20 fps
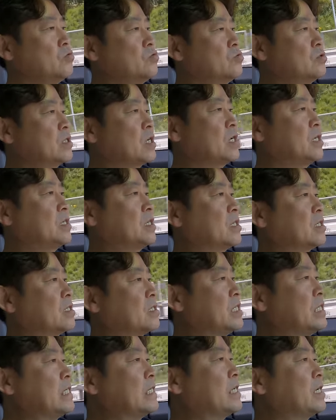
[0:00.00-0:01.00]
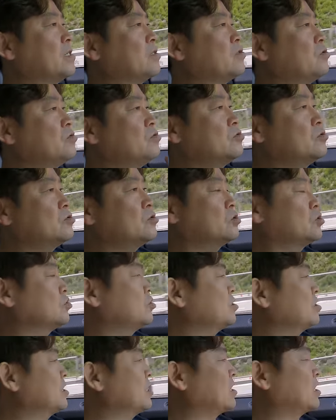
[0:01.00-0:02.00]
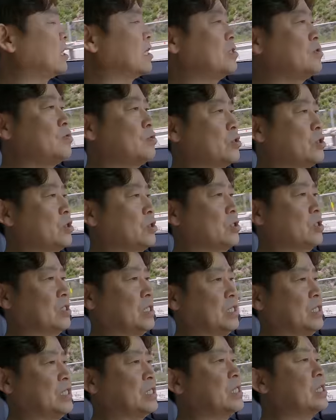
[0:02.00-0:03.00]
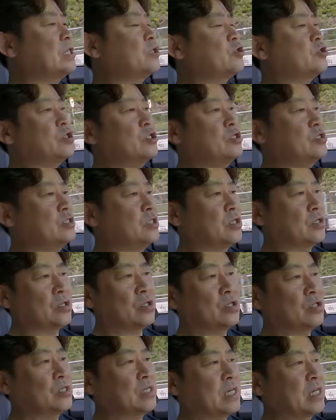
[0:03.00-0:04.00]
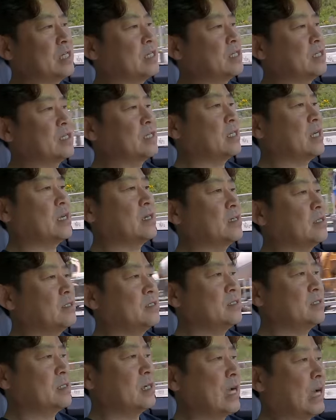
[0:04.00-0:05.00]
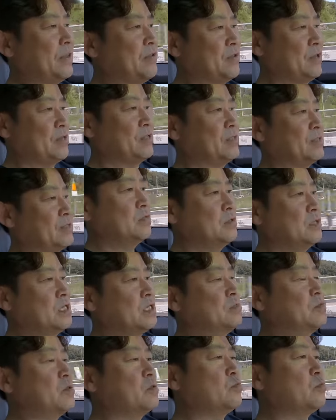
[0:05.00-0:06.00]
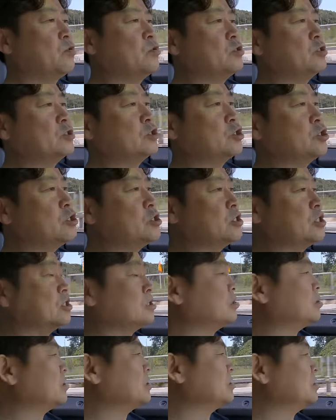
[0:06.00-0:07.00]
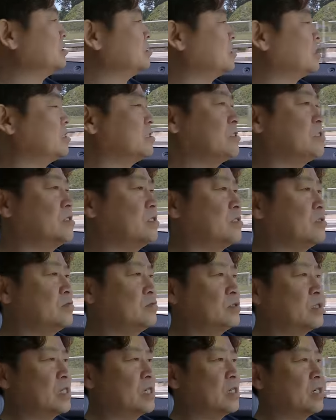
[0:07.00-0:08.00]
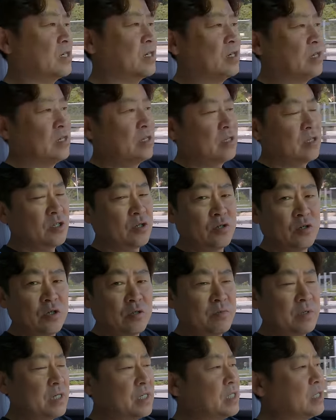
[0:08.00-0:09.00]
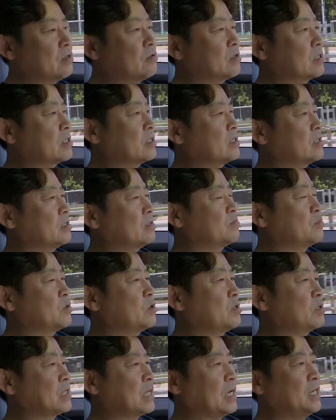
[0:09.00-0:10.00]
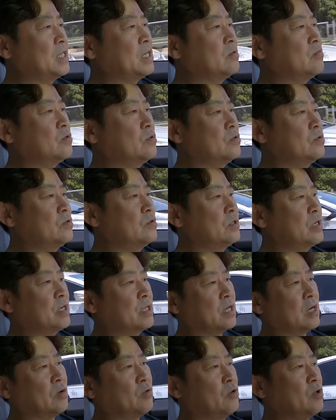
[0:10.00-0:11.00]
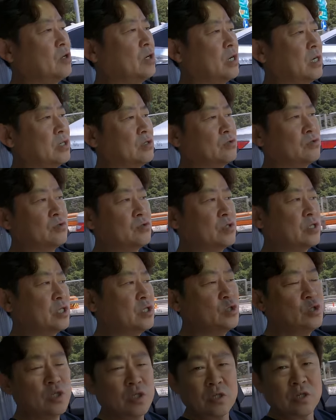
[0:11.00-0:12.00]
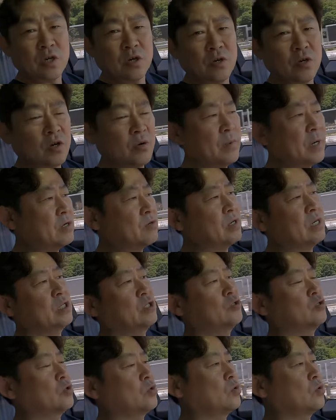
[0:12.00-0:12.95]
우리가 이제 일상적으로 중고차를 가져오셨을 때 느낄 수 있는 영역은 사실상 안 돼요. 왜냐하면 모든 출력이 떨어진 차들을 우리가 점검을 한다고 뭐 다이나모에다 올려가지고 출력을 점검하고 할 수는